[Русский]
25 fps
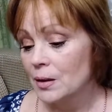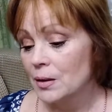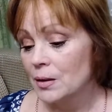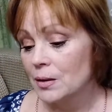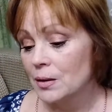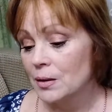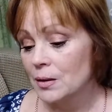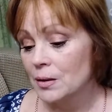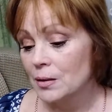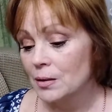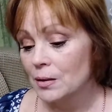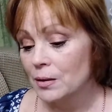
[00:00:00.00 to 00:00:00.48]

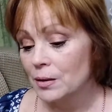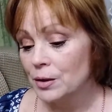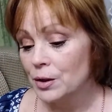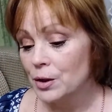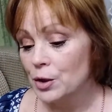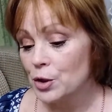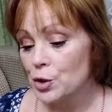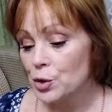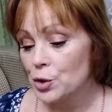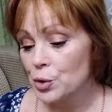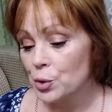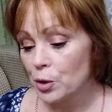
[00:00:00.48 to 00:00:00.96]
Э,
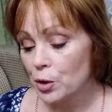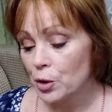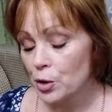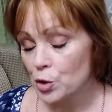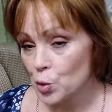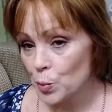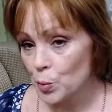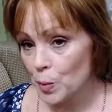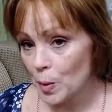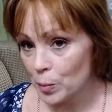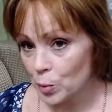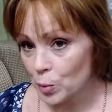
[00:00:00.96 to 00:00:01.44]
еще
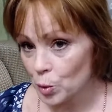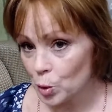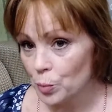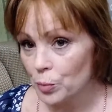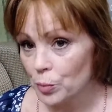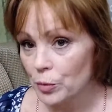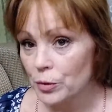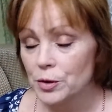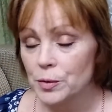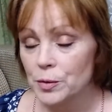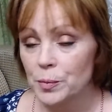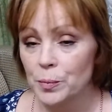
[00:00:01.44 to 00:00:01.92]
хочу
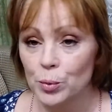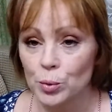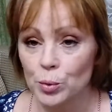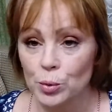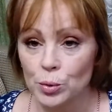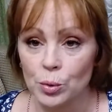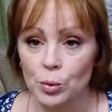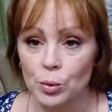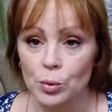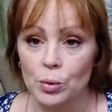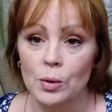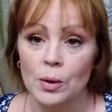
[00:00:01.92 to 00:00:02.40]
попробовать
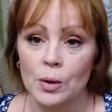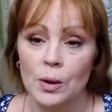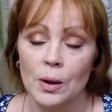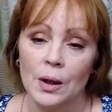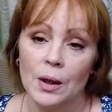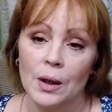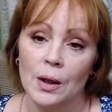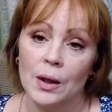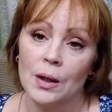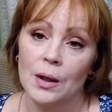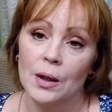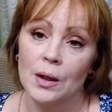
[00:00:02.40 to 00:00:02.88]
пудру,
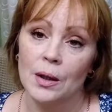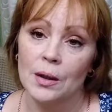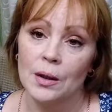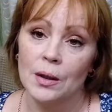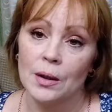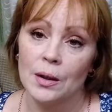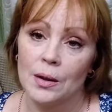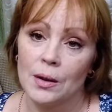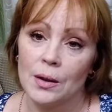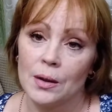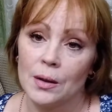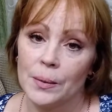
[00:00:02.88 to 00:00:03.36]

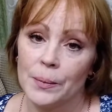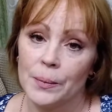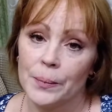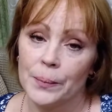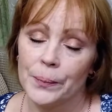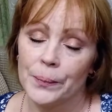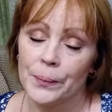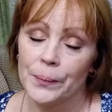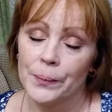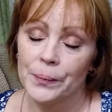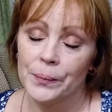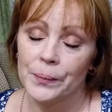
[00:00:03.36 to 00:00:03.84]

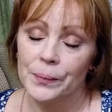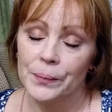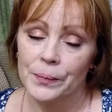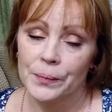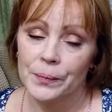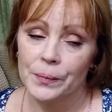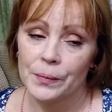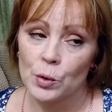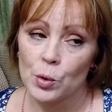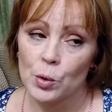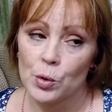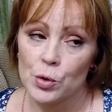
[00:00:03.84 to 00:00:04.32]
эм,
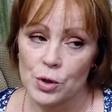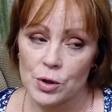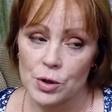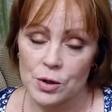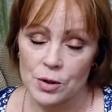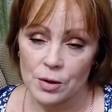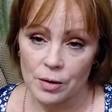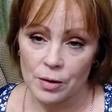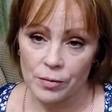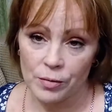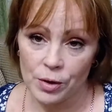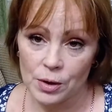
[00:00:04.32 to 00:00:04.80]
тоже
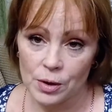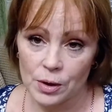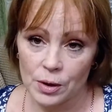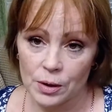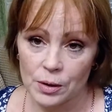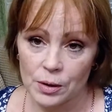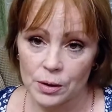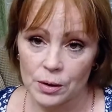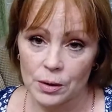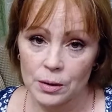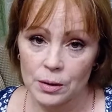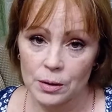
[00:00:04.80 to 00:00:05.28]
из
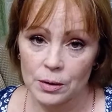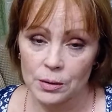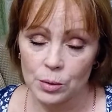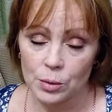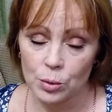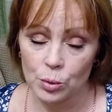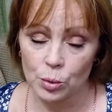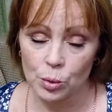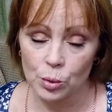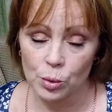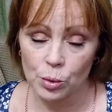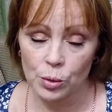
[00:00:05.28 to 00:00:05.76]
новинок, э,
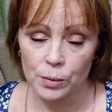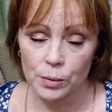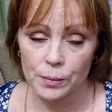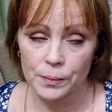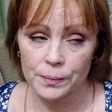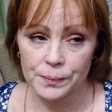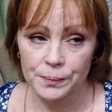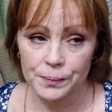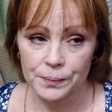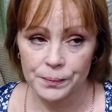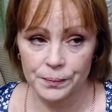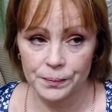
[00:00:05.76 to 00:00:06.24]

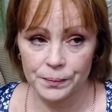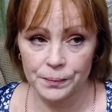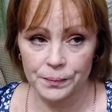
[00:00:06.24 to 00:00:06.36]
другую,